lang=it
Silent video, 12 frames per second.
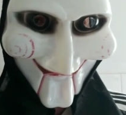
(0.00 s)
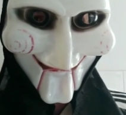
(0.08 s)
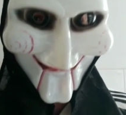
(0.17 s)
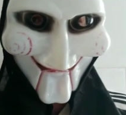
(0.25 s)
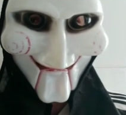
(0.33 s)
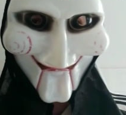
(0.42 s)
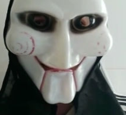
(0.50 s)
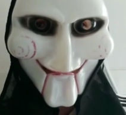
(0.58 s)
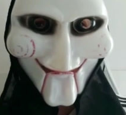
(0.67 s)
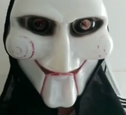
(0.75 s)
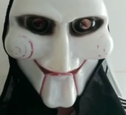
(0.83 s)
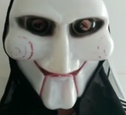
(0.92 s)
Sì,
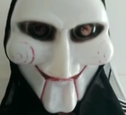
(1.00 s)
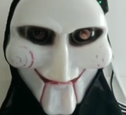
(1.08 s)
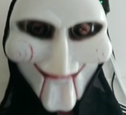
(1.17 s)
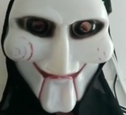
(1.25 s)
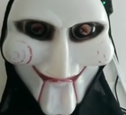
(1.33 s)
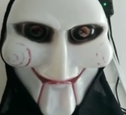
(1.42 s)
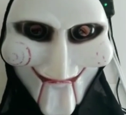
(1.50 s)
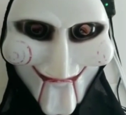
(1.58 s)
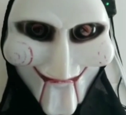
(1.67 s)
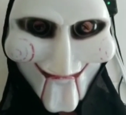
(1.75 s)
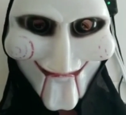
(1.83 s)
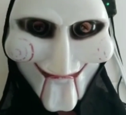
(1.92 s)
sì, perché io non
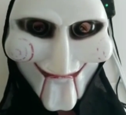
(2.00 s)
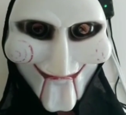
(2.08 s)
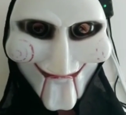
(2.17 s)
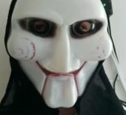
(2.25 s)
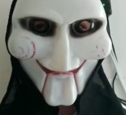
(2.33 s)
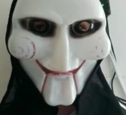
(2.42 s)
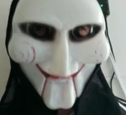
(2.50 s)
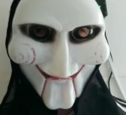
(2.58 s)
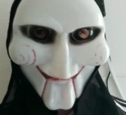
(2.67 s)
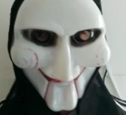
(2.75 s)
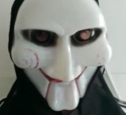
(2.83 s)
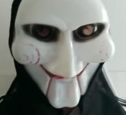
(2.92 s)
accetto, non
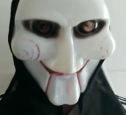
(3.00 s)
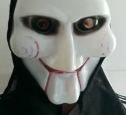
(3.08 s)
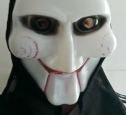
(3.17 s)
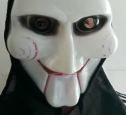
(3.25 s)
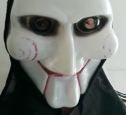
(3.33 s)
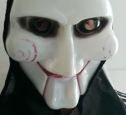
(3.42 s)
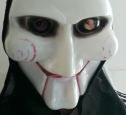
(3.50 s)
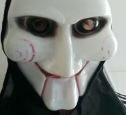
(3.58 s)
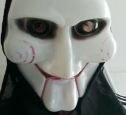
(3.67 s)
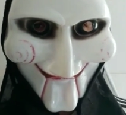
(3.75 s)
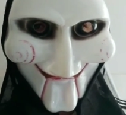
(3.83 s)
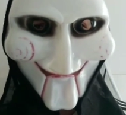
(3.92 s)
accetto
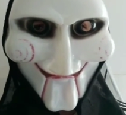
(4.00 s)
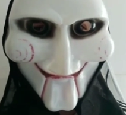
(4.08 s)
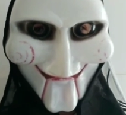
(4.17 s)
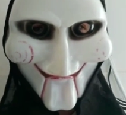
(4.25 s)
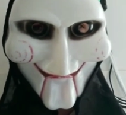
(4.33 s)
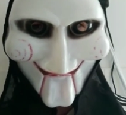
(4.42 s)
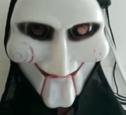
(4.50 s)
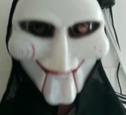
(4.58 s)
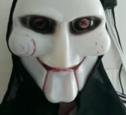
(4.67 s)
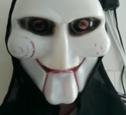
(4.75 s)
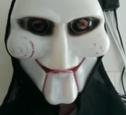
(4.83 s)
che mi si dica